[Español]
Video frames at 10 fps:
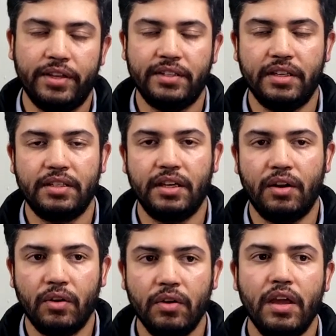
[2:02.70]
así
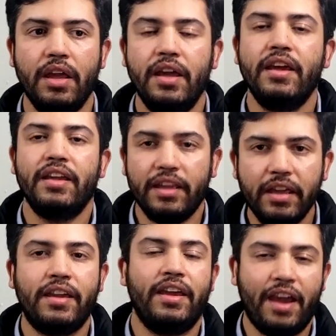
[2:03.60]
decirlo,
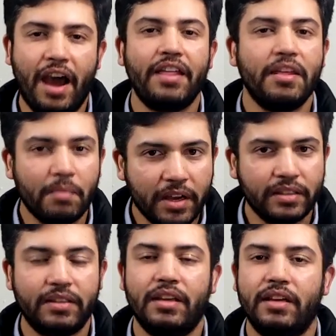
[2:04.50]
y que
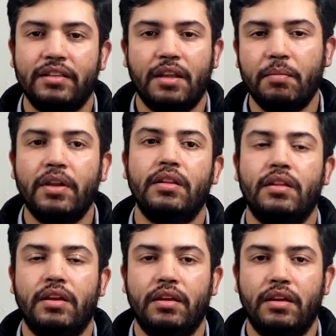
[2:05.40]
además es también
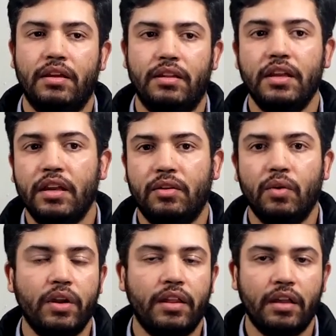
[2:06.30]
eh,
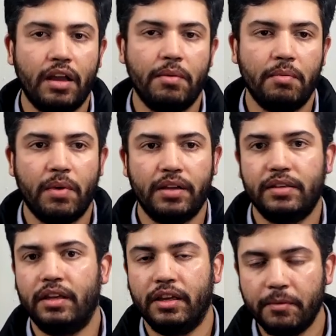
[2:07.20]
directora de la misma
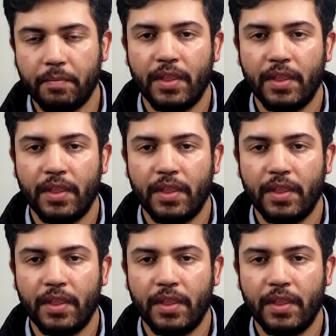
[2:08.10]
serie.